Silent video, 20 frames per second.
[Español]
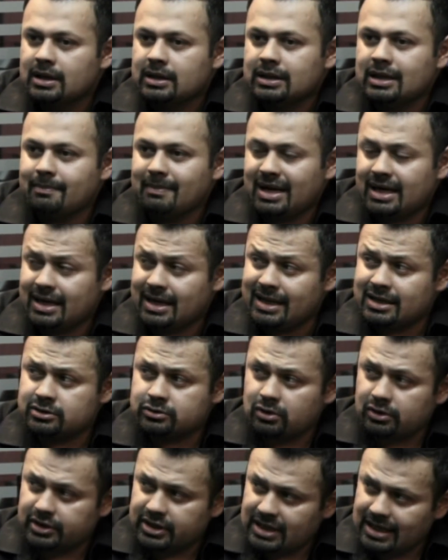de manera
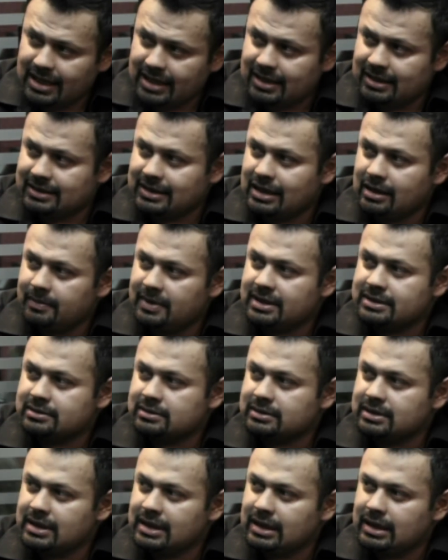desordenada tal vez
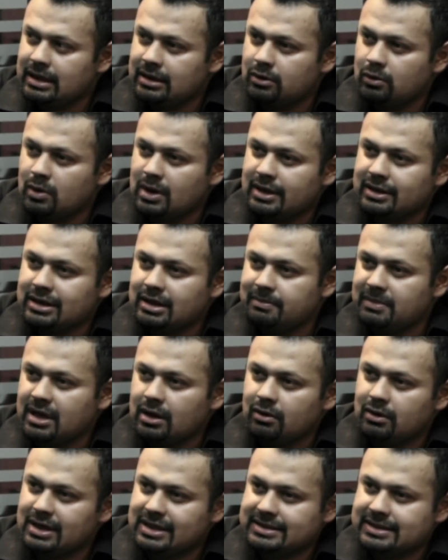durante mi
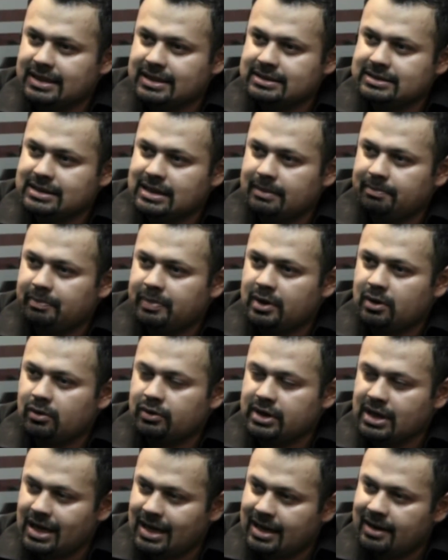adolescencia, pero
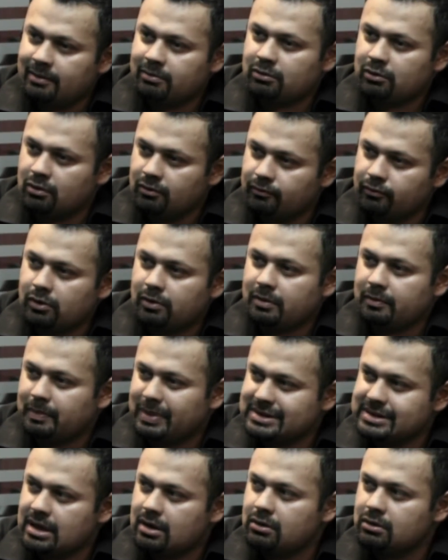ya conforme
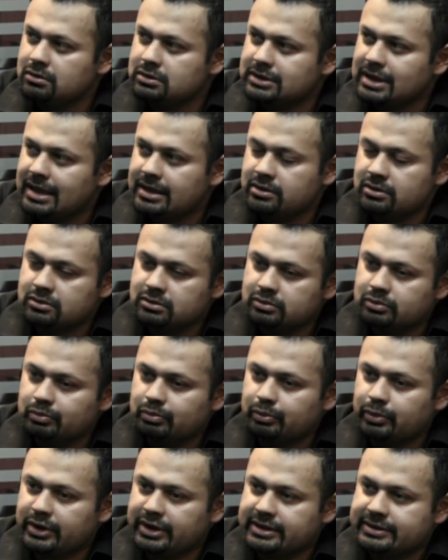pasaron los años,
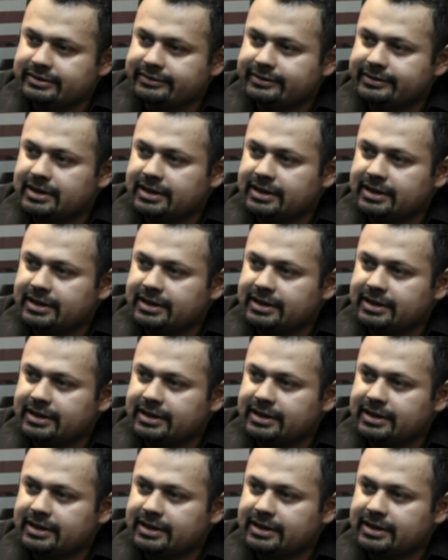pues